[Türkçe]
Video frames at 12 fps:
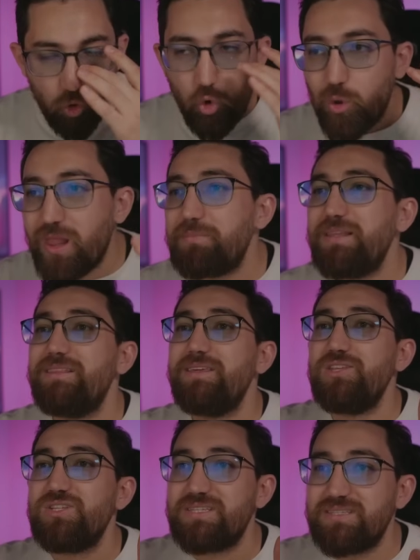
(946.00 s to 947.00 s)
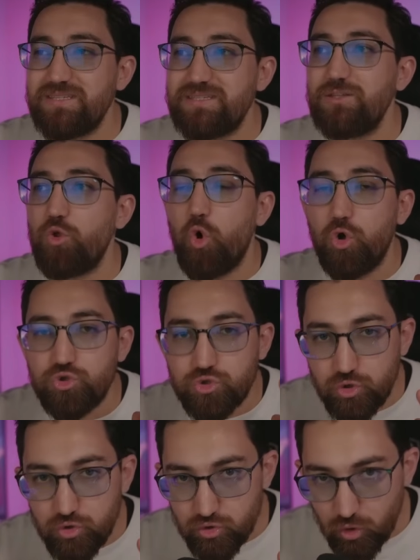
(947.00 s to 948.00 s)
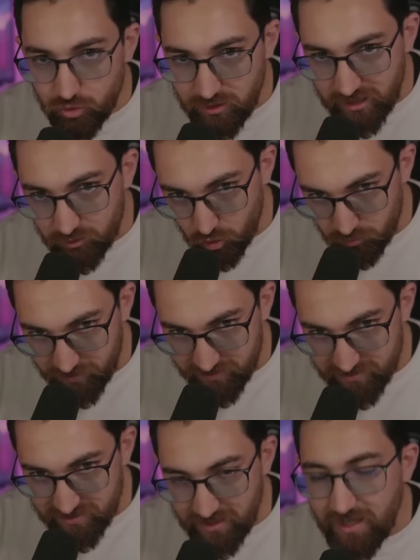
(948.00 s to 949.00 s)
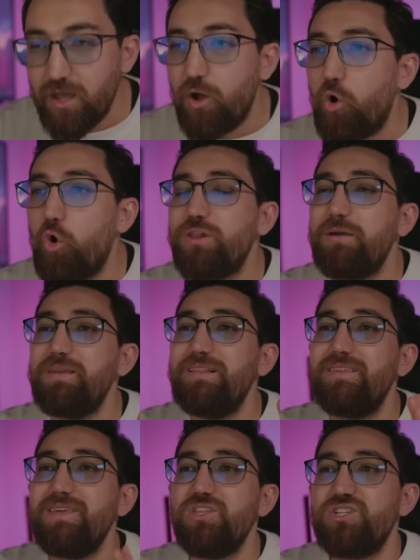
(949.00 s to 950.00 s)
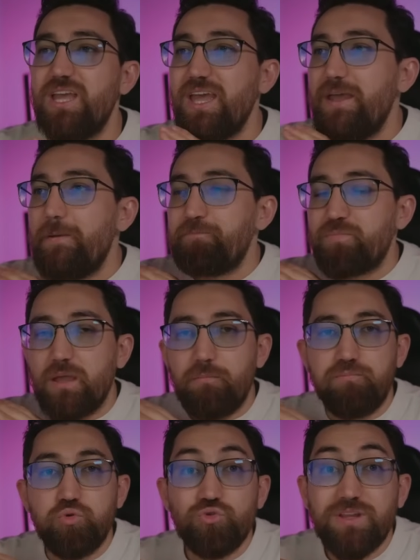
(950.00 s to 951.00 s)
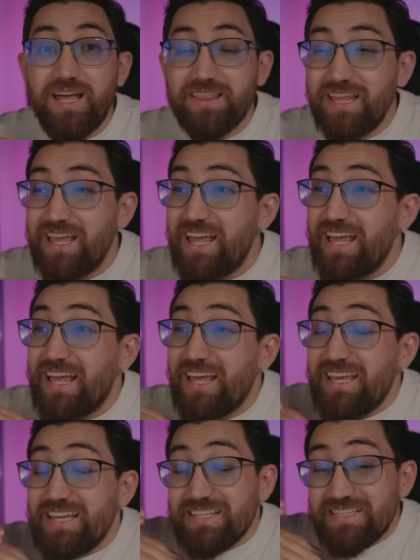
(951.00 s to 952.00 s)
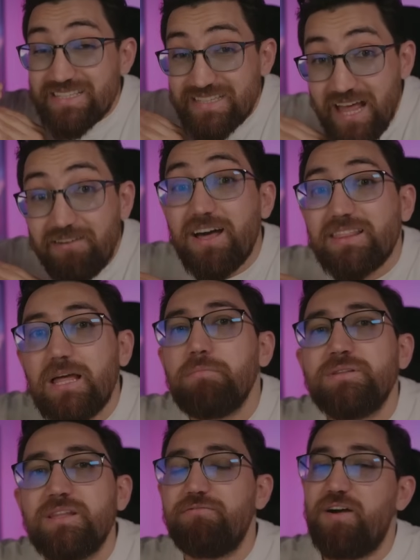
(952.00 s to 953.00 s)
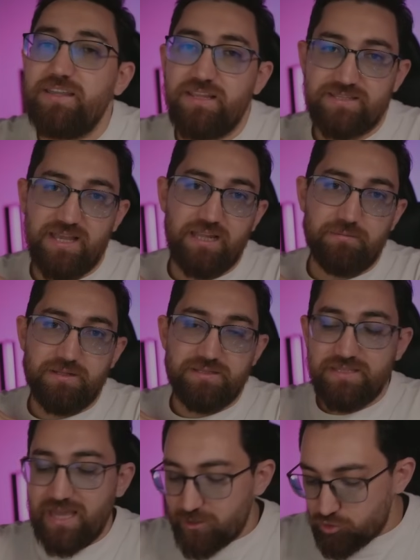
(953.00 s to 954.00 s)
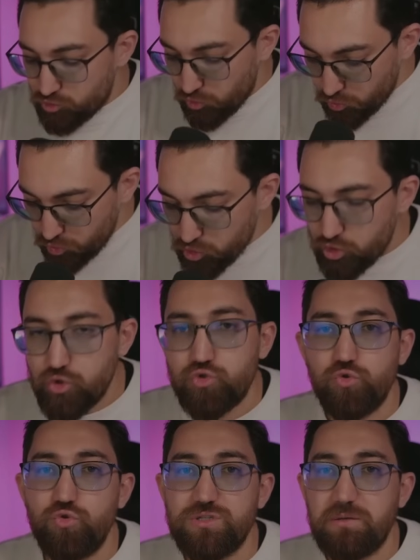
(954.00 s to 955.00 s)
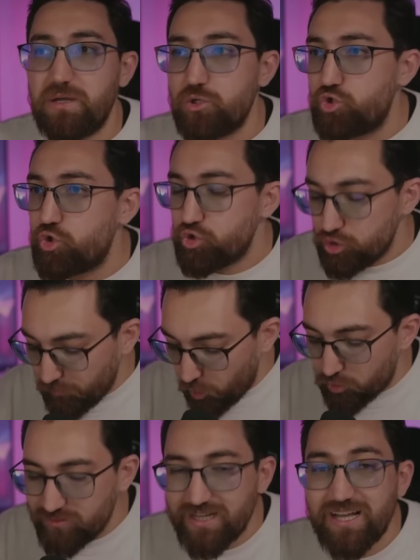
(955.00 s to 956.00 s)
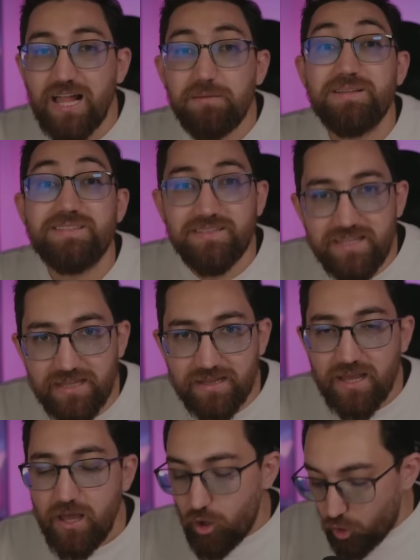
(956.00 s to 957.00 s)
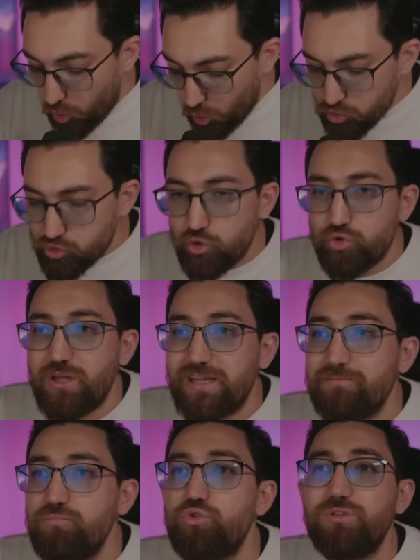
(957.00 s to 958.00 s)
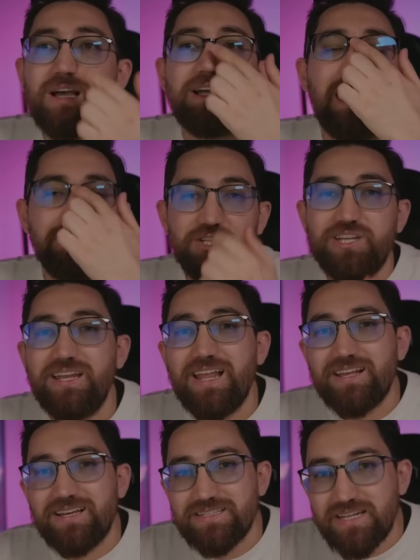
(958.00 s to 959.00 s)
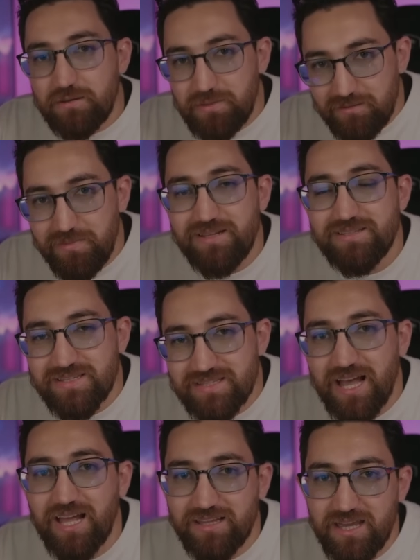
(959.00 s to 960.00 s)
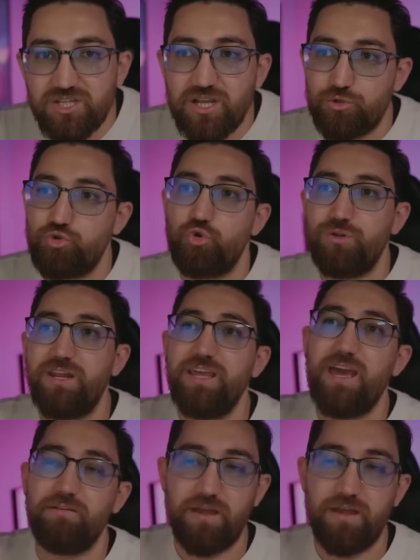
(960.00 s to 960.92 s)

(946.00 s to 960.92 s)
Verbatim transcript: olabildiğince sizin özgün sorular görmenizi, olabildiğince bundan sınav anlamında fayda sağlamanız. Yani soruyu çözdüğünüz zaman çözüp orada kalması değil. O sorudan mutlaka bir şeyler kazanabilmenizi sağlayacak sorulara yer